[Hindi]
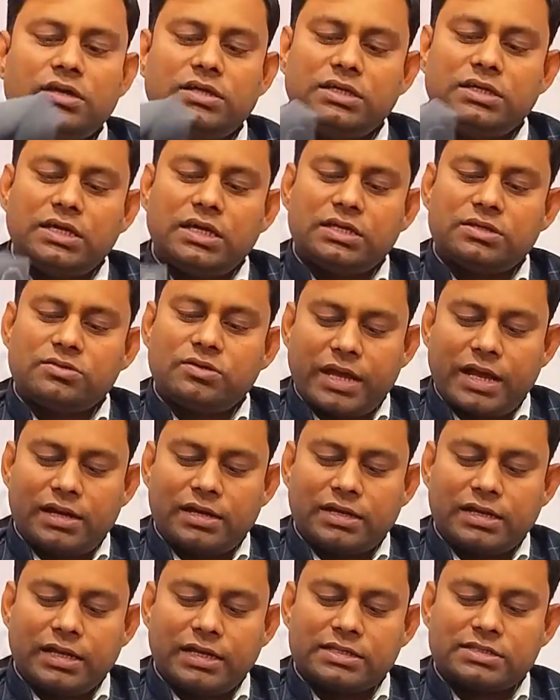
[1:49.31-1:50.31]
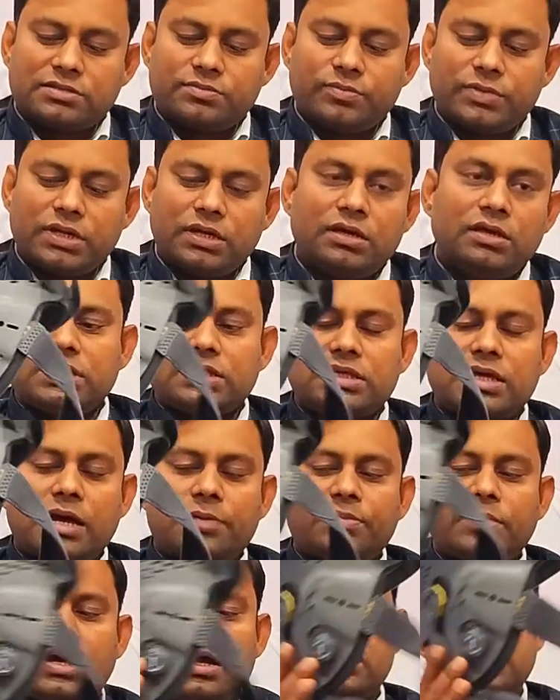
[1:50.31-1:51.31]
ये बेल्ट है इसमें जैसे
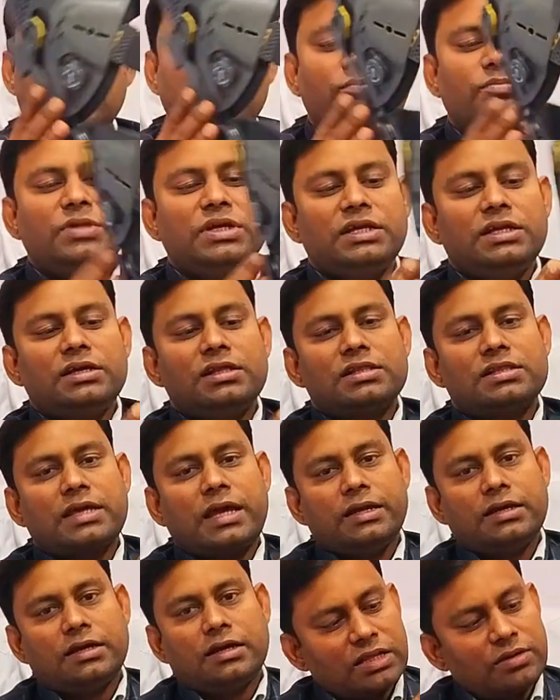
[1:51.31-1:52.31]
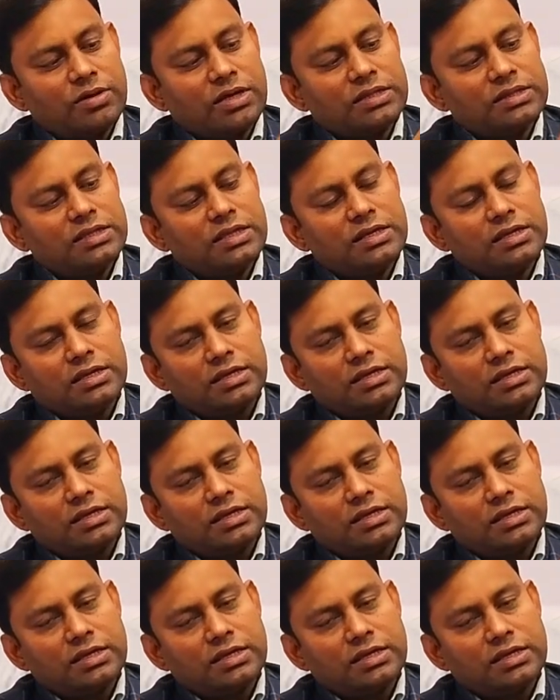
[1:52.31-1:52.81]
आपका अगर मीडियल साइड मतलब अंदर